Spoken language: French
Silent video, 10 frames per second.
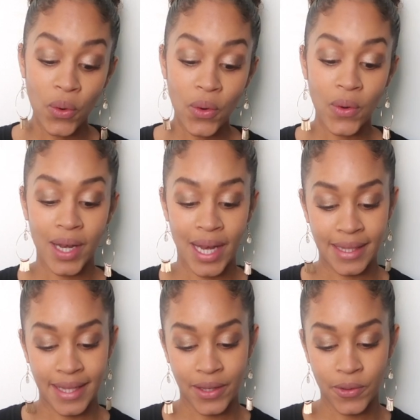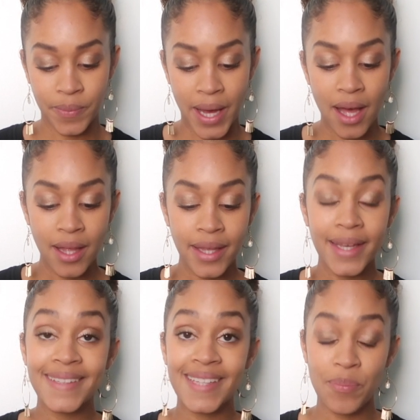haut, la taille en bas
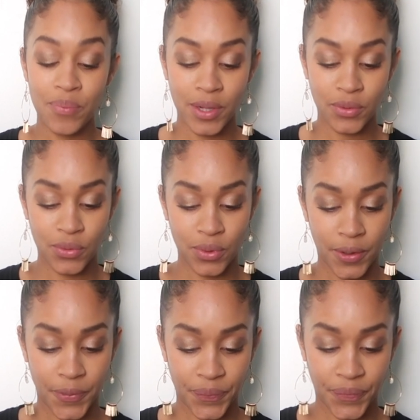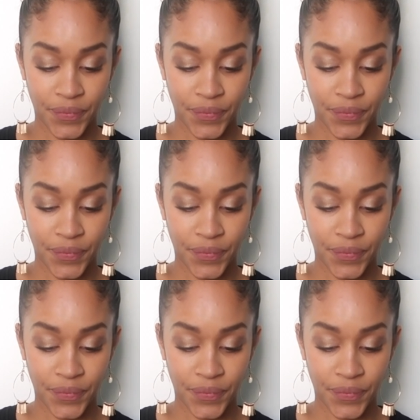et sa pointure.